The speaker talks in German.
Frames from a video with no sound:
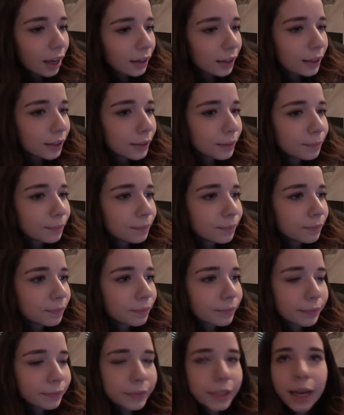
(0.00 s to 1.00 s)
Ähm,
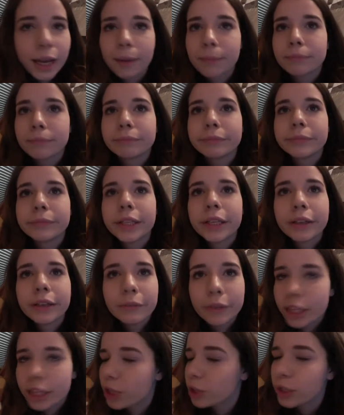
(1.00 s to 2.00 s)
ja, in
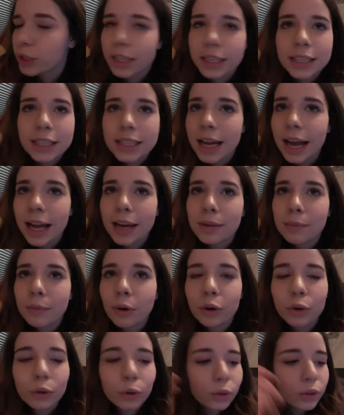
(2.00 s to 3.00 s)
den Videos sehen sie alle
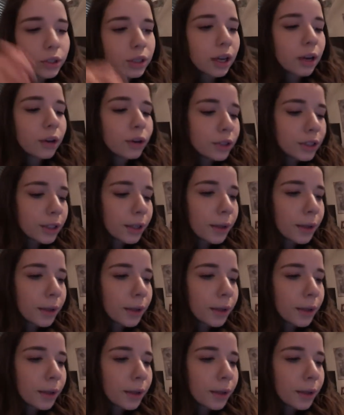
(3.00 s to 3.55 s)
immer größer aus.